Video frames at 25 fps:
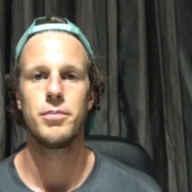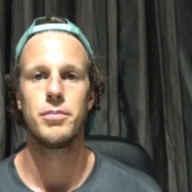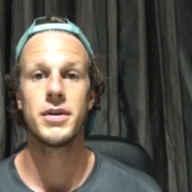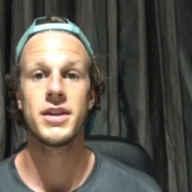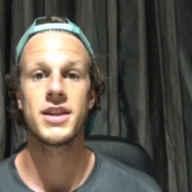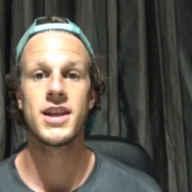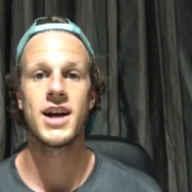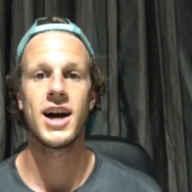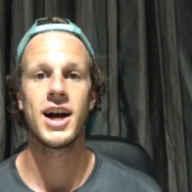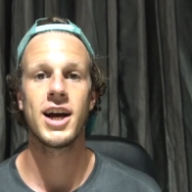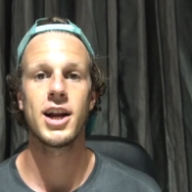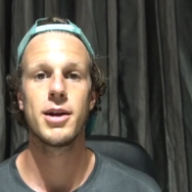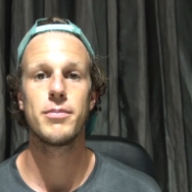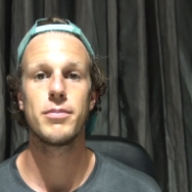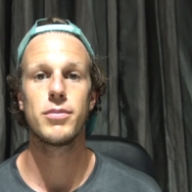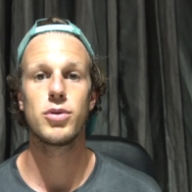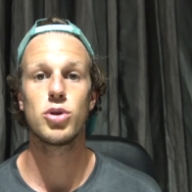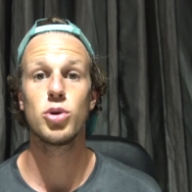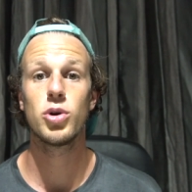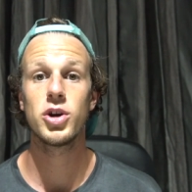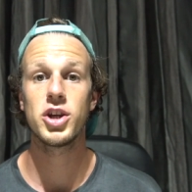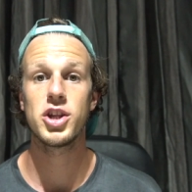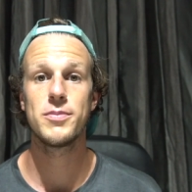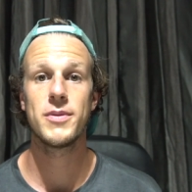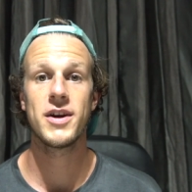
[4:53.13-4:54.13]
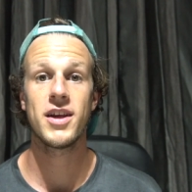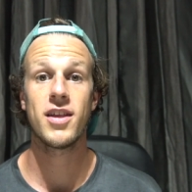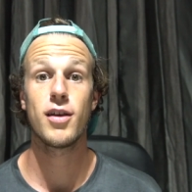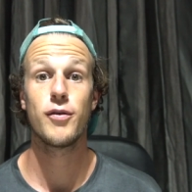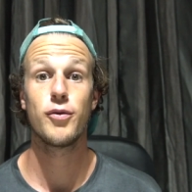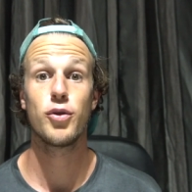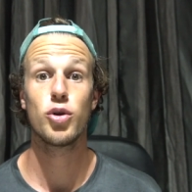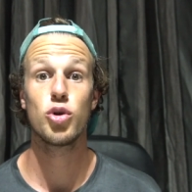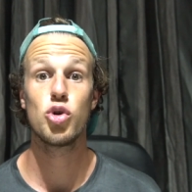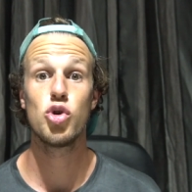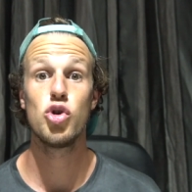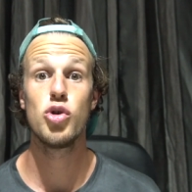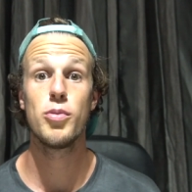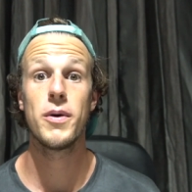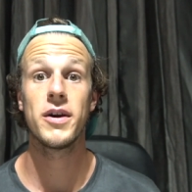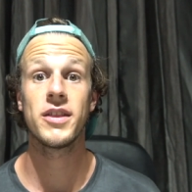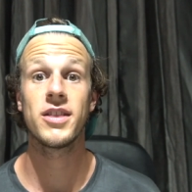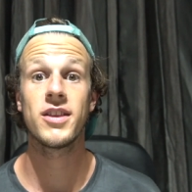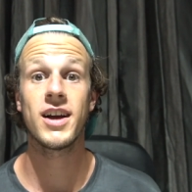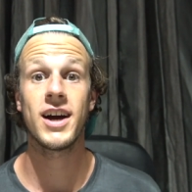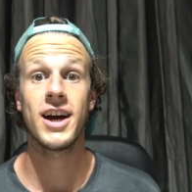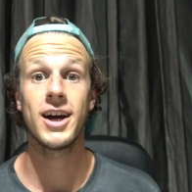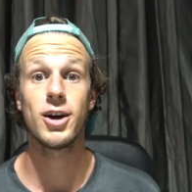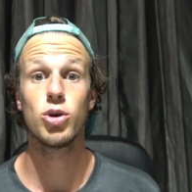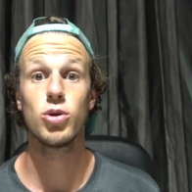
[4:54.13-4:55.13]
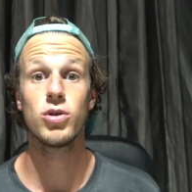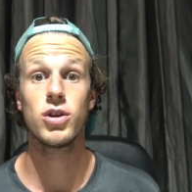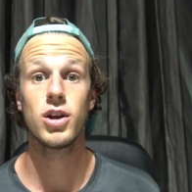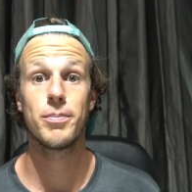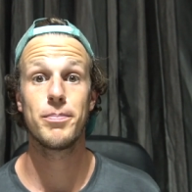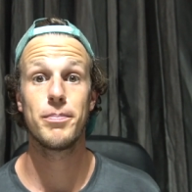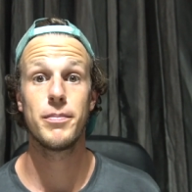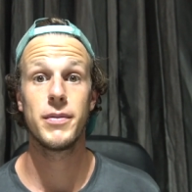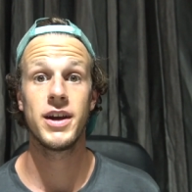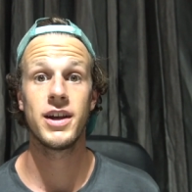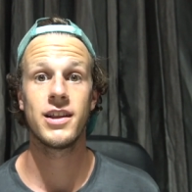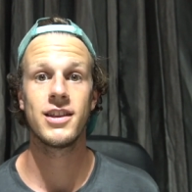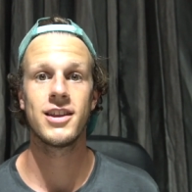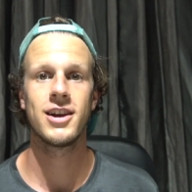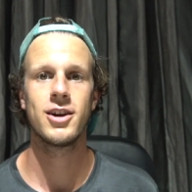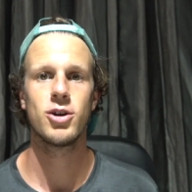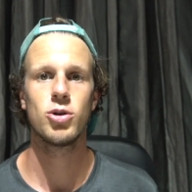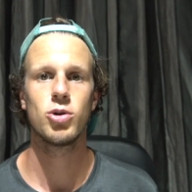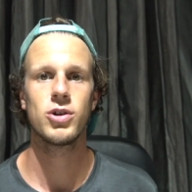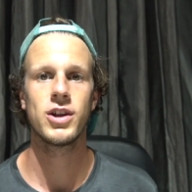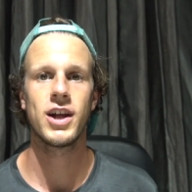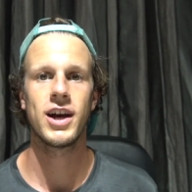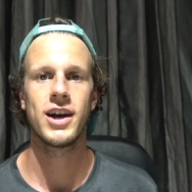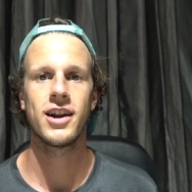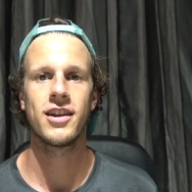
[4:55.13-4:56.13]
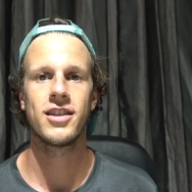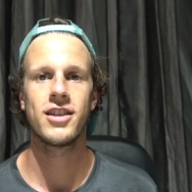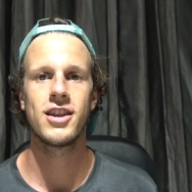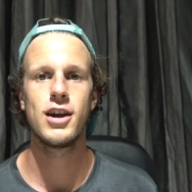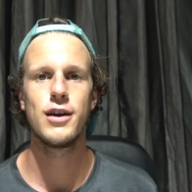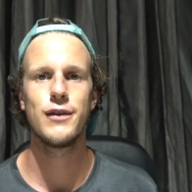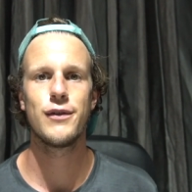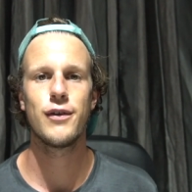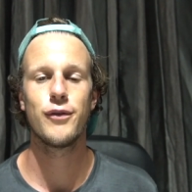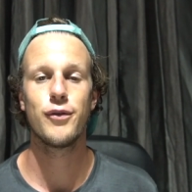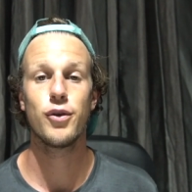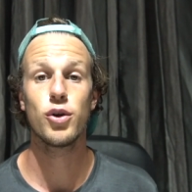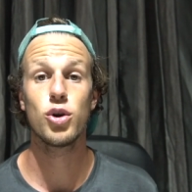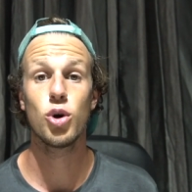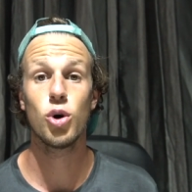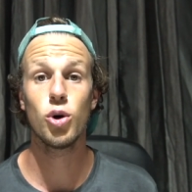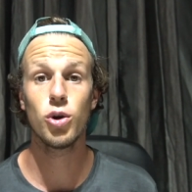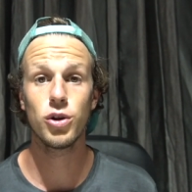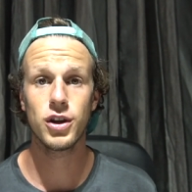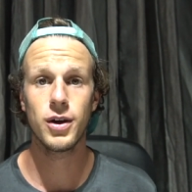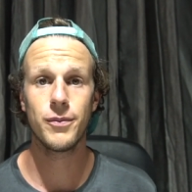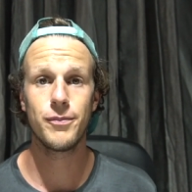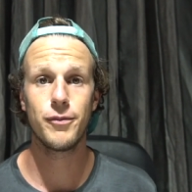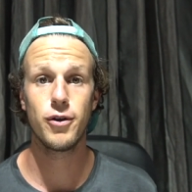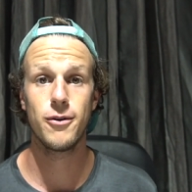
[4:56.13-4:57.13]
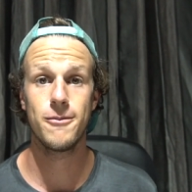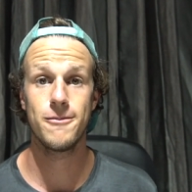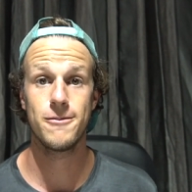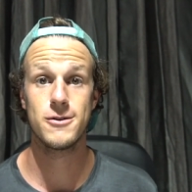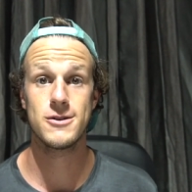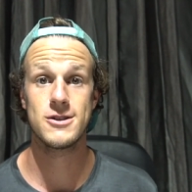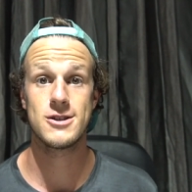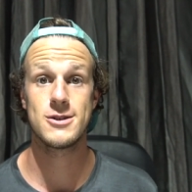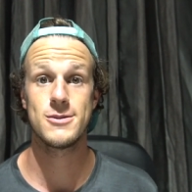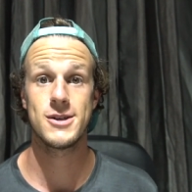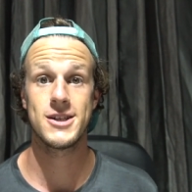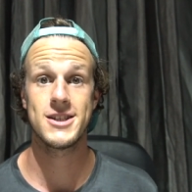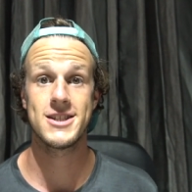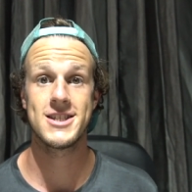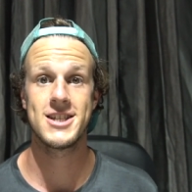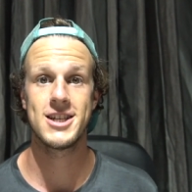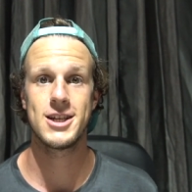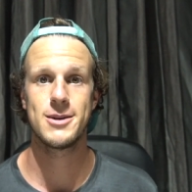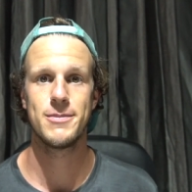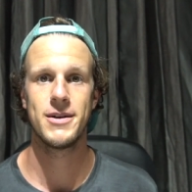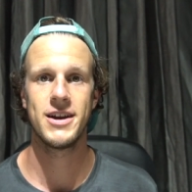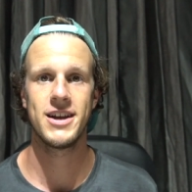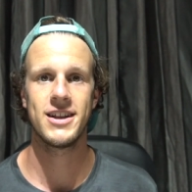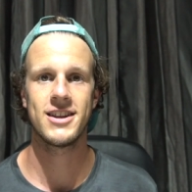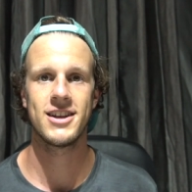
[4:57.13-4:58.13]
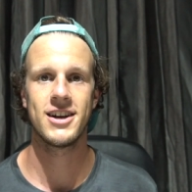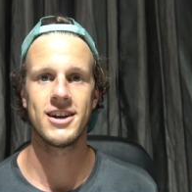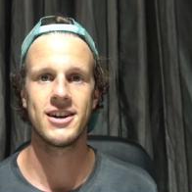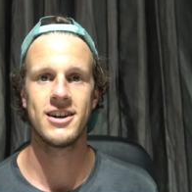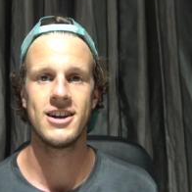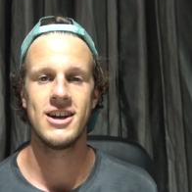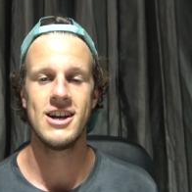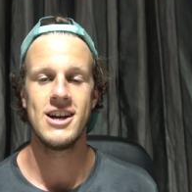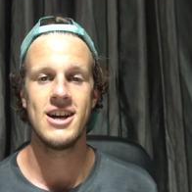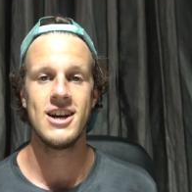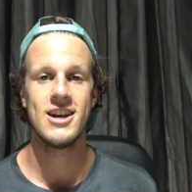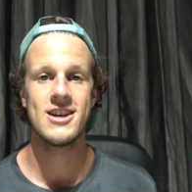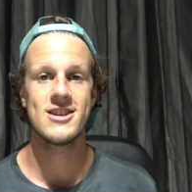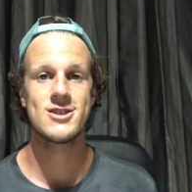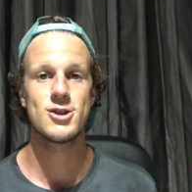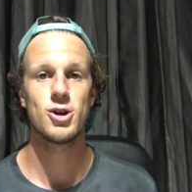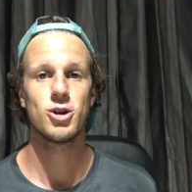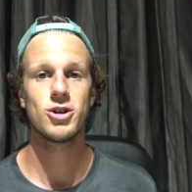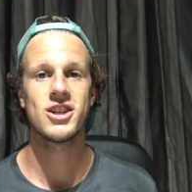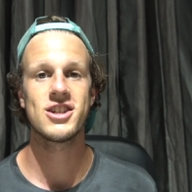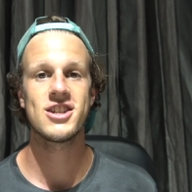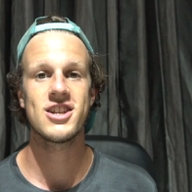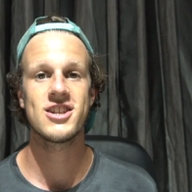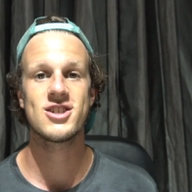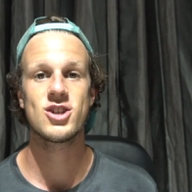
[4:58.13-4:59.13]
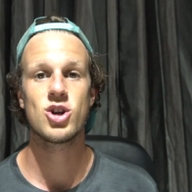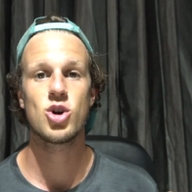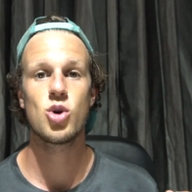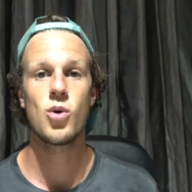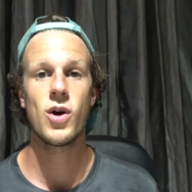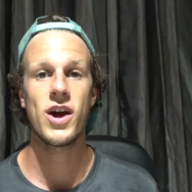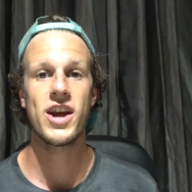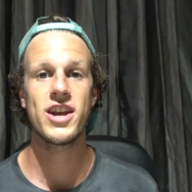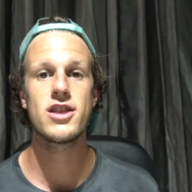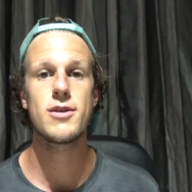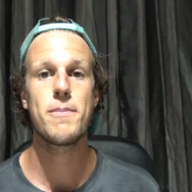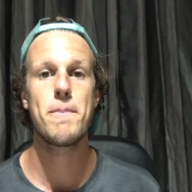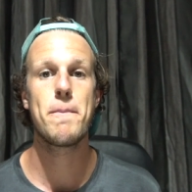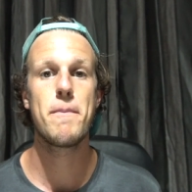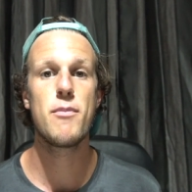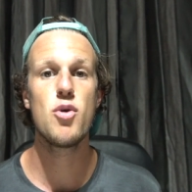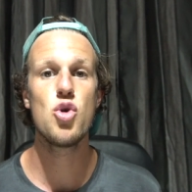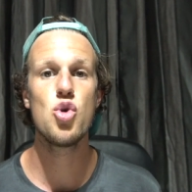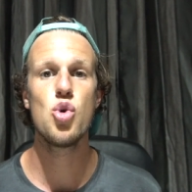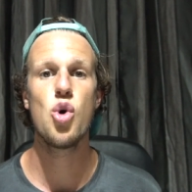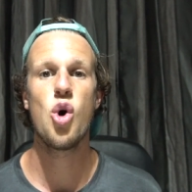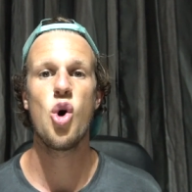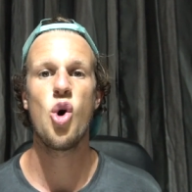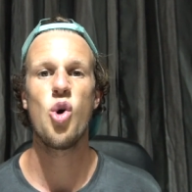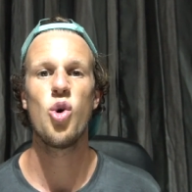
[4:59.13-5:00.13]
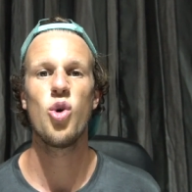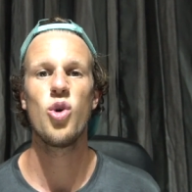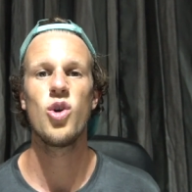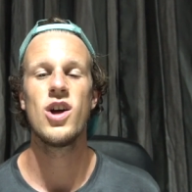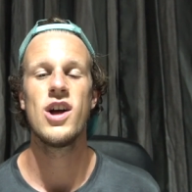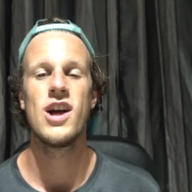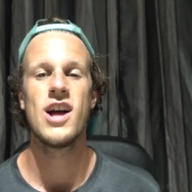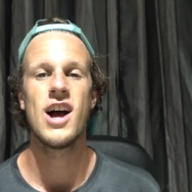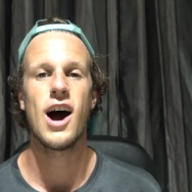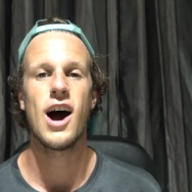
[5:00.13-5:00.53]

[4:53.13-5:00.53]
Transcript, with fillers: Mit einem Durchmesser von über 300 Metern und einer Tiefe von 125 Metern sollte das Great Blue Hole